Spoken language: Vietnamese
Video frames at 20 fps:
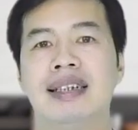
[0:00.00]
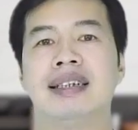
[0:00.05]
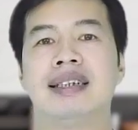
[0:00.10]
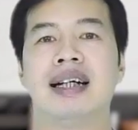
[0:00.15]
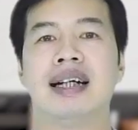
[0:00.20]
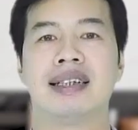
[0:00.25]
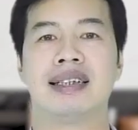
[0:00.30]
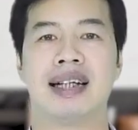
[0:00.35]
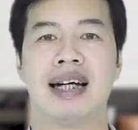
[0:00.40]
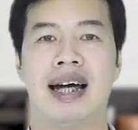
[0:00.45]
trì
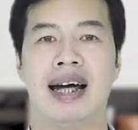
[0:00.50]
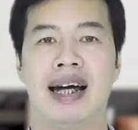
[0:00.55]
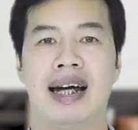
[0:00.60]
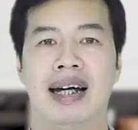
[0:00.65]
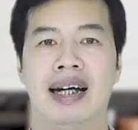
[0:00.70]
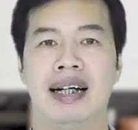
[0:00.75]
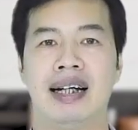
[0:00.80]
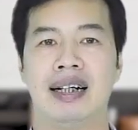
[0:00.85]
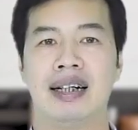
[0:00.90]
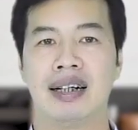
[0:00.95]
dạy trẻ
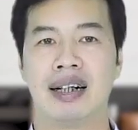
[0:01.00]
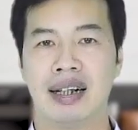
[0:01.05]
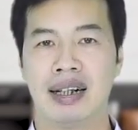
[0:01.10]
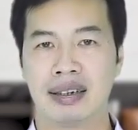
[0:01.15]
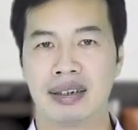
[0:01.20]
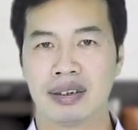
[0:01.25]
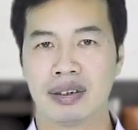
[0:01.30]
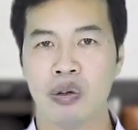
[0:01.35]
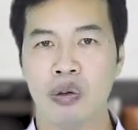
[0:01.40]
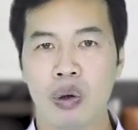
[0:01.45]

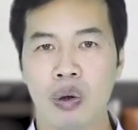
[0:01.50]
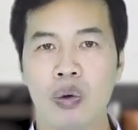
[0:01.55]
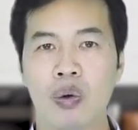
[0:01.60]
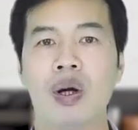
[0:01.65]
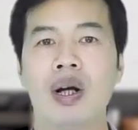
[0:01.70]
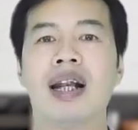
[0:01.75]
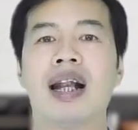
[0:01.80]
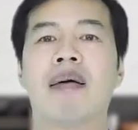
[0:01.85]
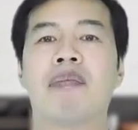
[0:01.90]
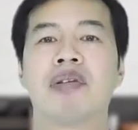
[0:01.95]
luôn
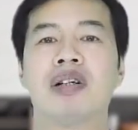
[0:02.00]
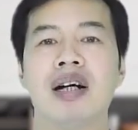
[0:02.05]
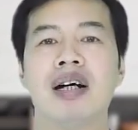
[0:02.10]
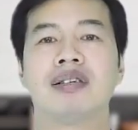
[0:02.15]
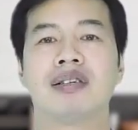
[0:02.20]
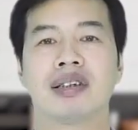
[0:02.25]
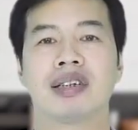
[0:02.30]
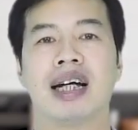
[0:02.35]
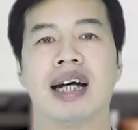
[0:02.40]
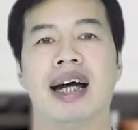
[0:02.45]
luôn làm
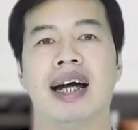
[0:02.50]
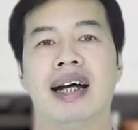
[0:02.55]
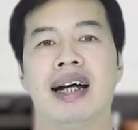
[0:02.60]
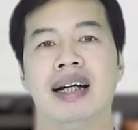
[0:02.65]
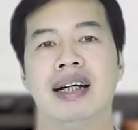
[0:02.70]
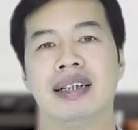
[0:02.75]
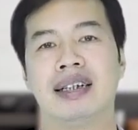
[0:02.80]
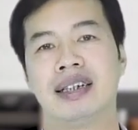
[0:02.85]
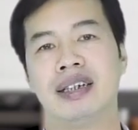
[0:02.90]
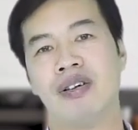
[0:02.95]
gương cho trẻ
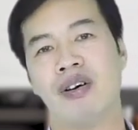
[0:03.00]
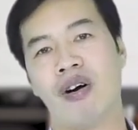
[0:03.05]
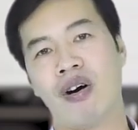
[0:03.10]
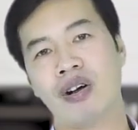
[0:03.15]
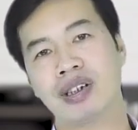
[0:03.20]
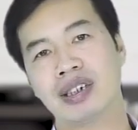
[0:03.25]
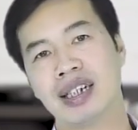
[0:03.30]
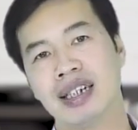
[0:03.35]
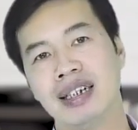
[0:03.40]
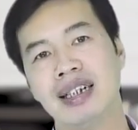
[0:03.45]
thì
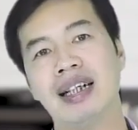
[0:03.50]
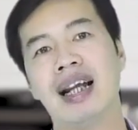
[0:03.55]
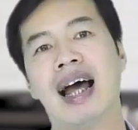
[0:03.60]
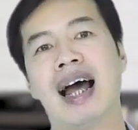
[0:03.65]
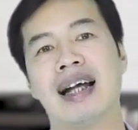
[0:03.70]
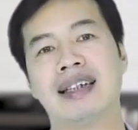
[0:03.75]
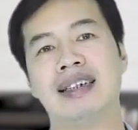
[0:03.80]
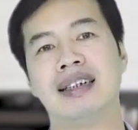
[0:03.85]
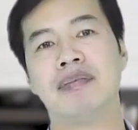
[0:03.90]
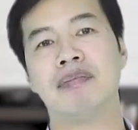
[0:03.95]
đó chính
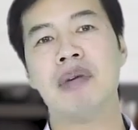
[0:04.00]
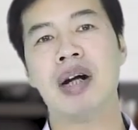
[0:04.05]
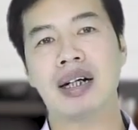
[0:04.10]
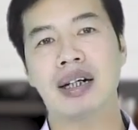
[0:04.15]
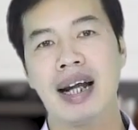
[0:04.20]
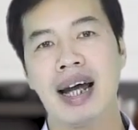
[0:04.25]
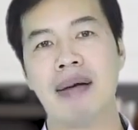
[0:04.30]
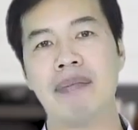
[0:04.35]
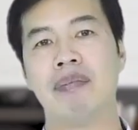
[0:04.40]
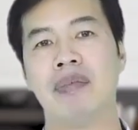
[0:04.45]
là những
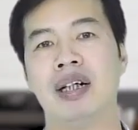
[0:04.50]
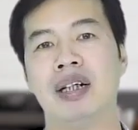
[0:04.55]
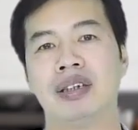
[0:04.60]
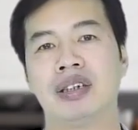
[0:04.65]
bước đệm